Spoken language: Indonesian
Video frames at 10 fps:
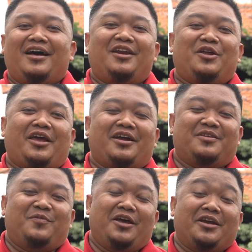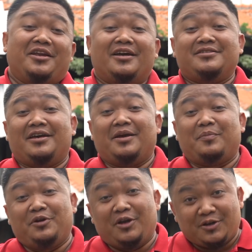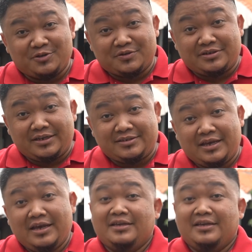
Halo Rek, ketemu lagi dengan saya Budiono Sukses.